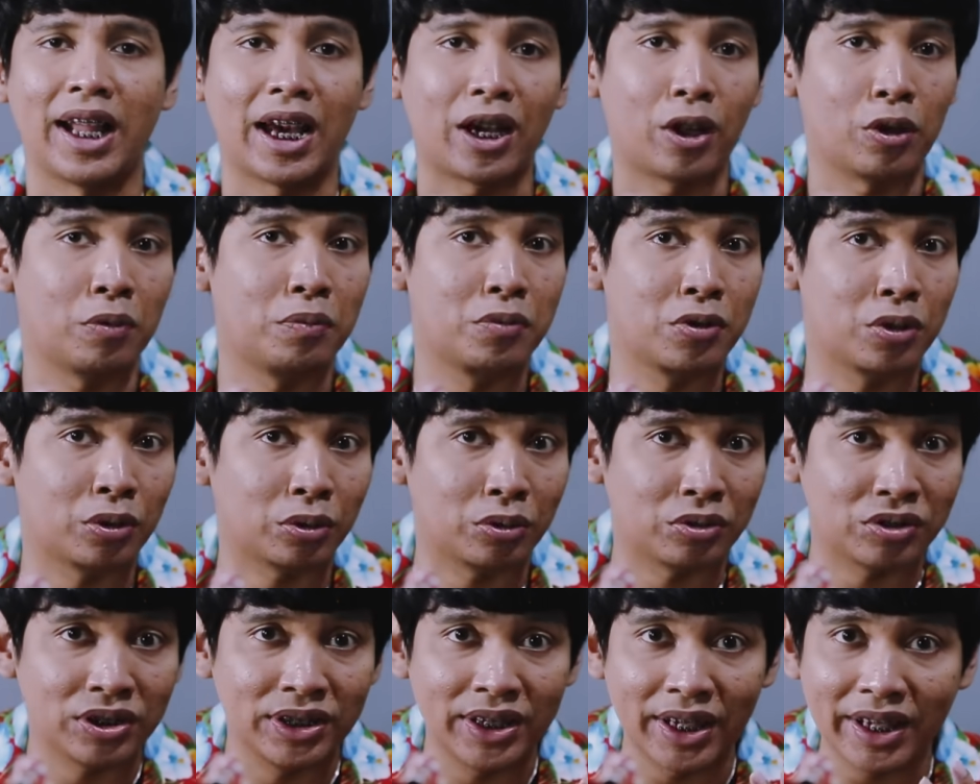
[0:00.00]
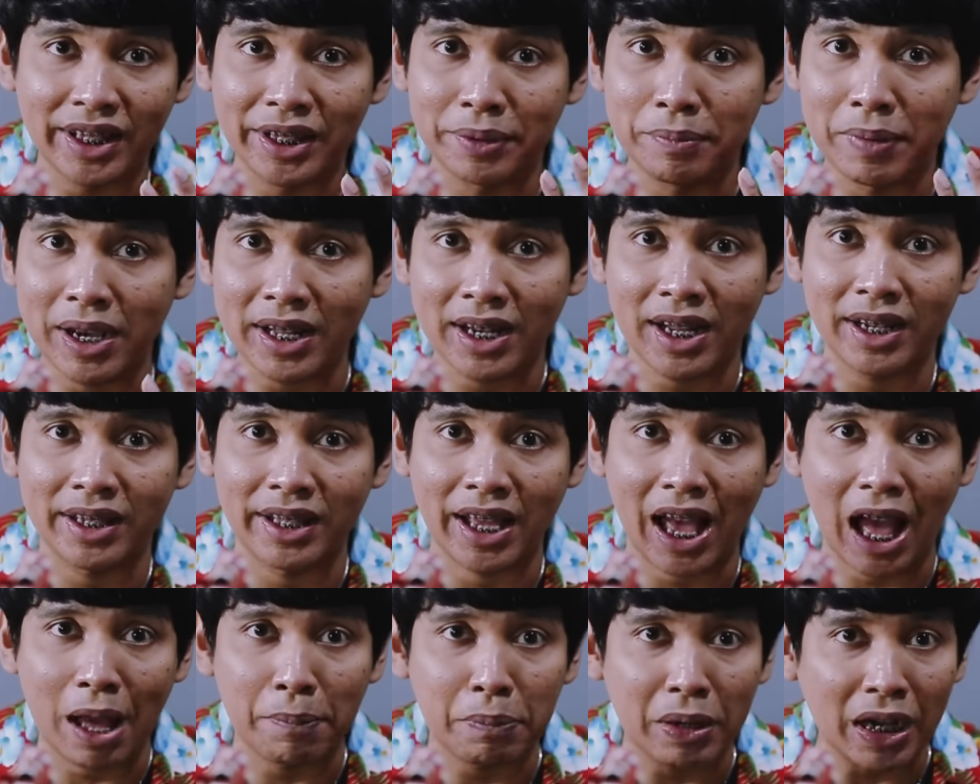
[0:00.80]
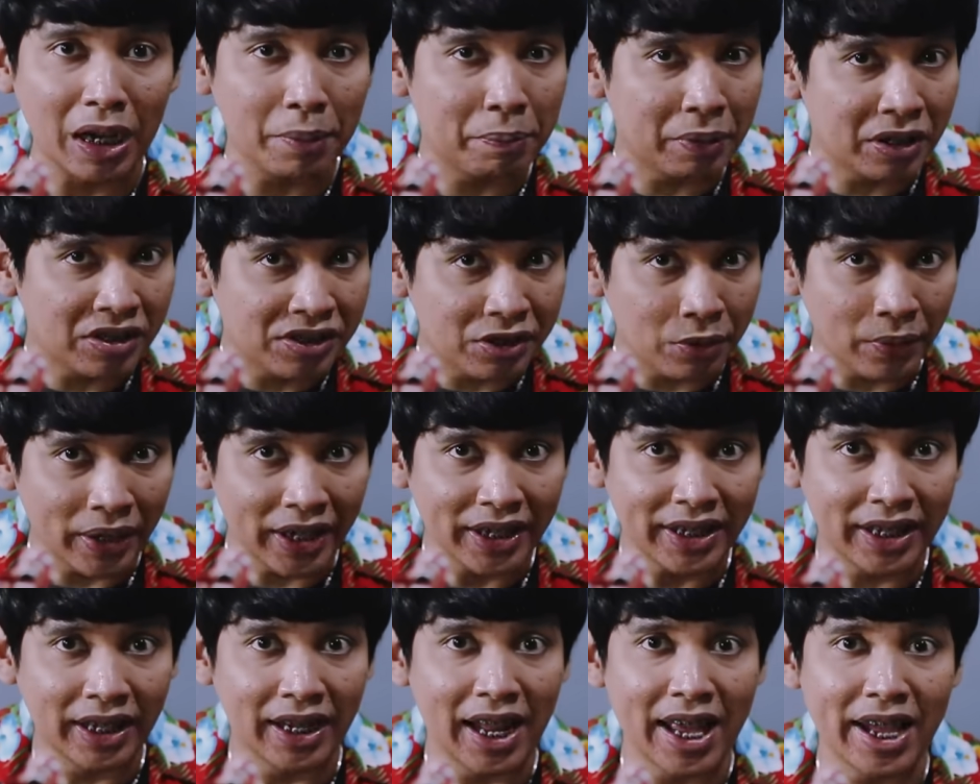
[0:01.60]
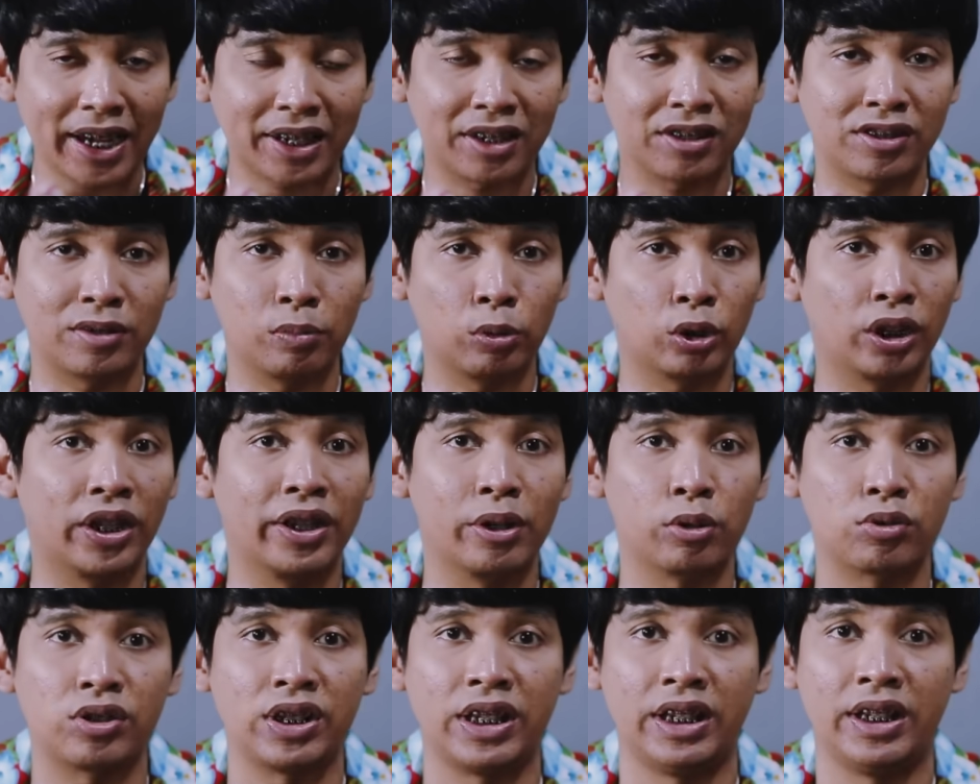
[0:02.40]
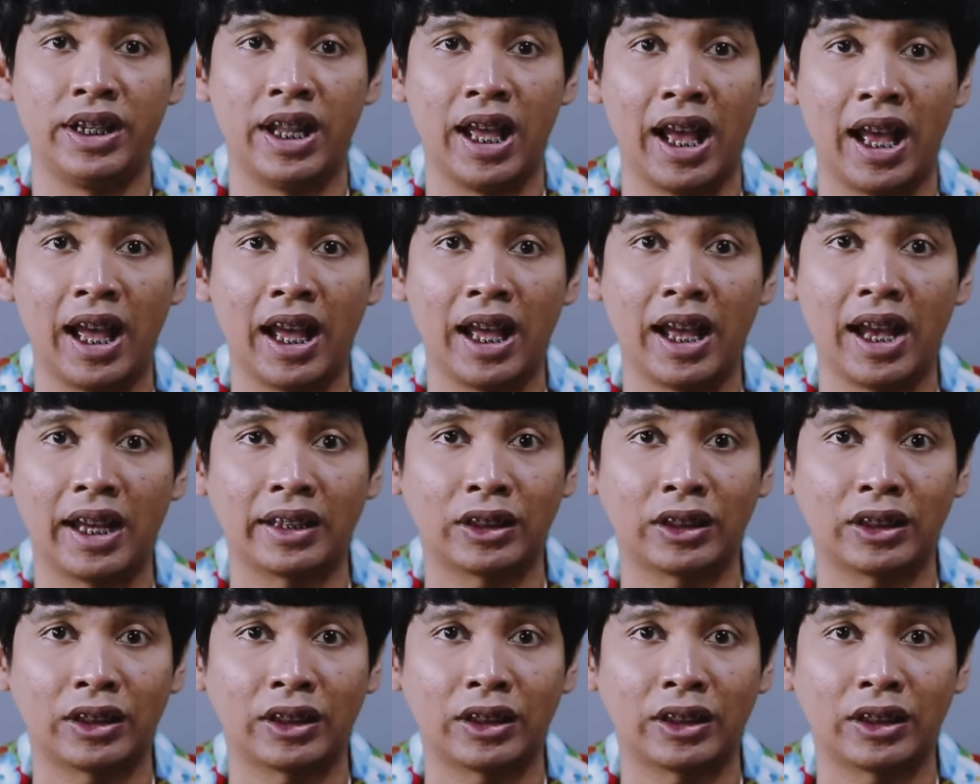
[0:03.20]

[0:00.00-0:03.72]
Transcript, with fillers: Nah kalau menurut lu sendiri gimana nih? Apakah peristiwa ini layak disebut genosida